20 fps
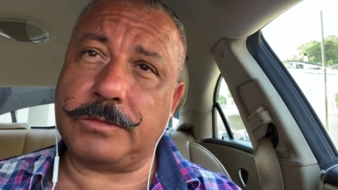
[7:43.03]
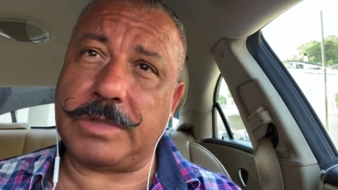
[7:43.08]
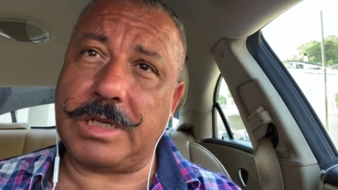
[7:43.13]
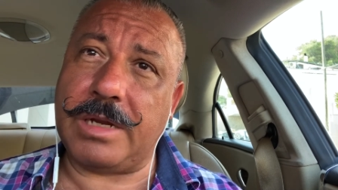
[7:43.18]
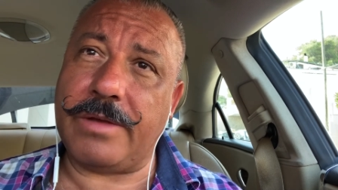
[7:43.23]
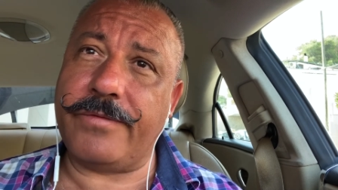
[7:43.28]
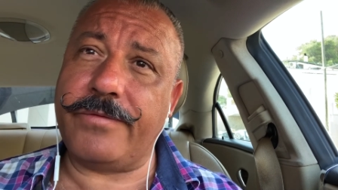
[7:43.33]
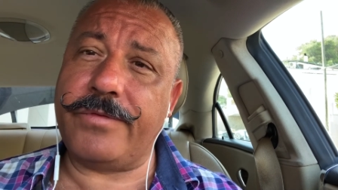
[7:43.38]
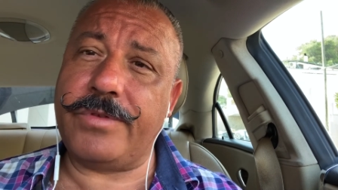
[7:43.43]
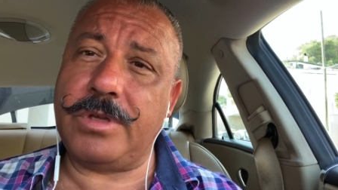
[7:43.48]

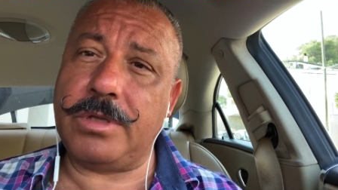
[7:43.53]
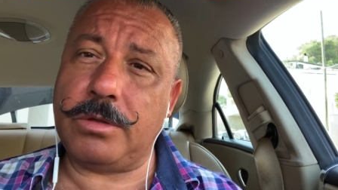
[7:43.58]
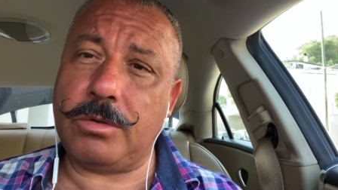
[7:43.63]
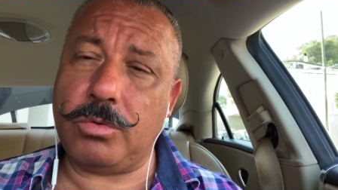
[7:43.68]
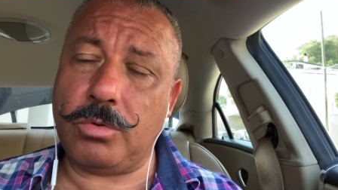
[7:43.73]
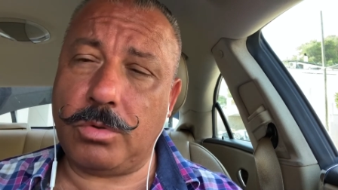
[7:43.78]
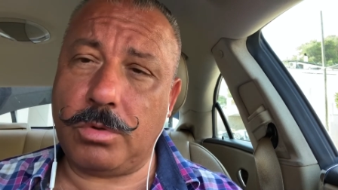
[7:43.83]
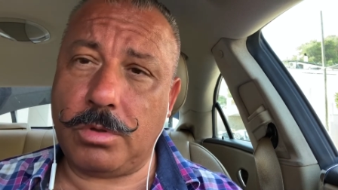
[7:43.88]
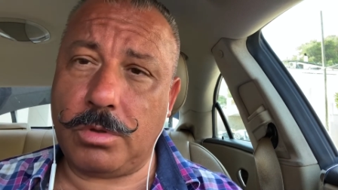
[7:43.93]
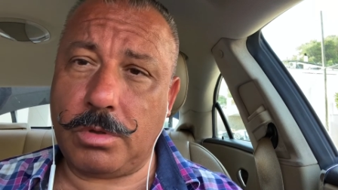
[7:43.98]
l'envie
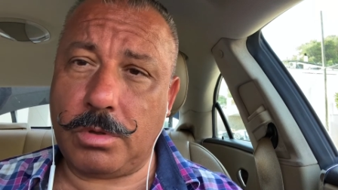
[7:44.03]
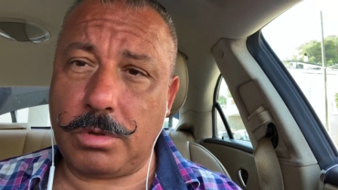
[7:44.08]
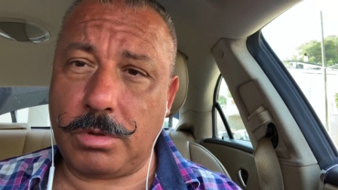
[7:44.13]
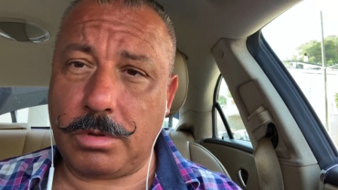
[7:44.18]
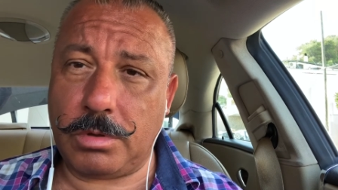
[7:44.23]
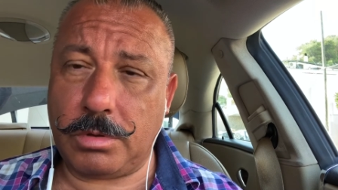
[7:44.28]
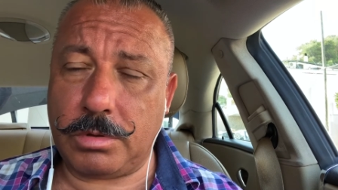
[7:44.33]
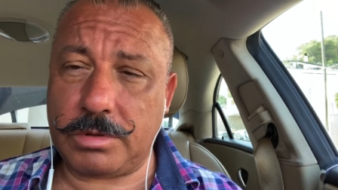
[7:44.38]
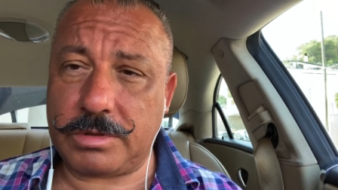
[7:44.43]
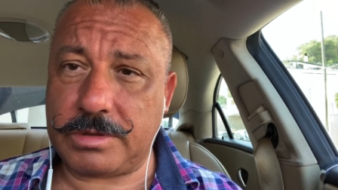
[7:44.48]
de
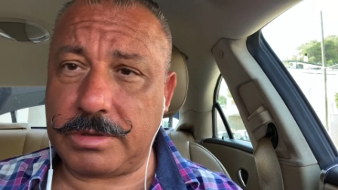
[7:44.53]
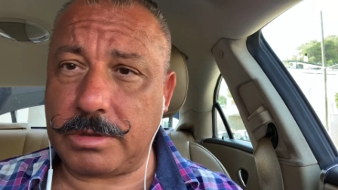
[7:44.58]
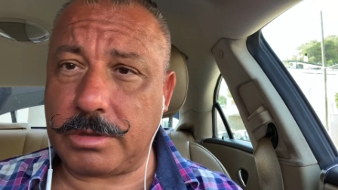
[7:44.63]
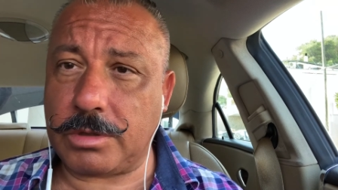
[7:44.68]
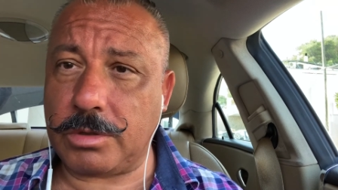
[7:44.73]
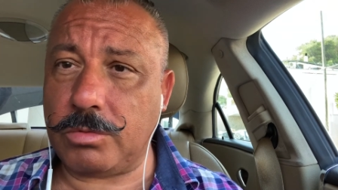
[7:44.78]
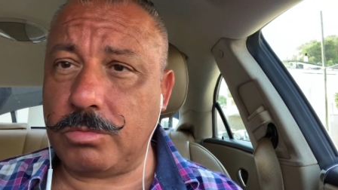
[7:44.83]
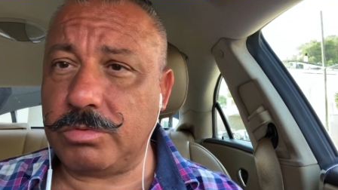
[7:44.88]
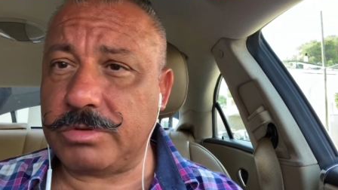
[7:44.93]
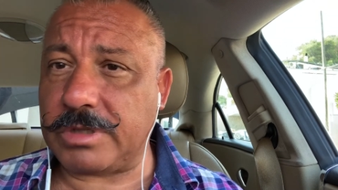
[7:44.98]
ceux
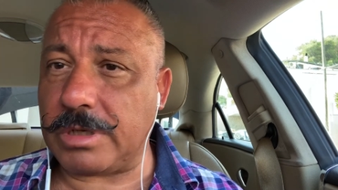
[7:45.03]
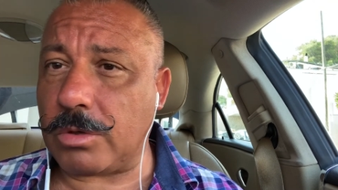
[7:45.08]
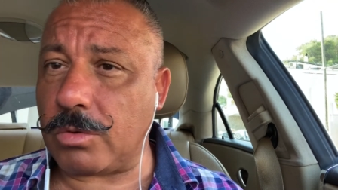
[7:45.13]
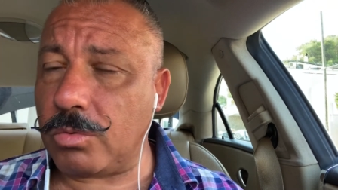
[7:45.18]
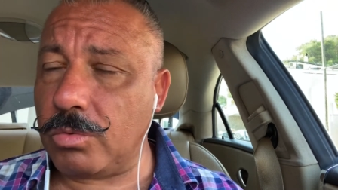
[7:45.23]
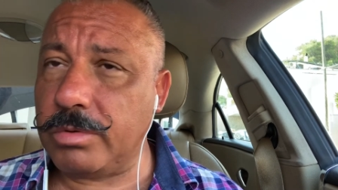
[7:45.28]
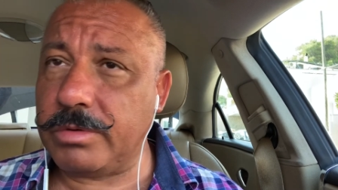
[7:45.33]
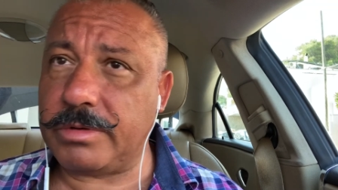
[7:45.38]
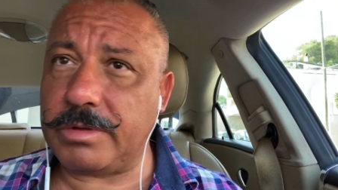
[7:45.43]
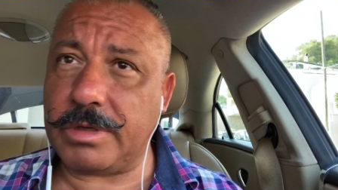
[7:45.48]
qui nous
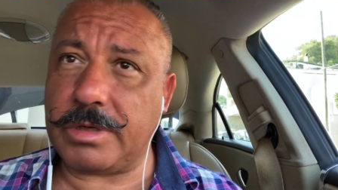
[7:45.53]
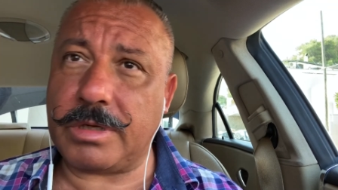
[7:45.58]
écoutent,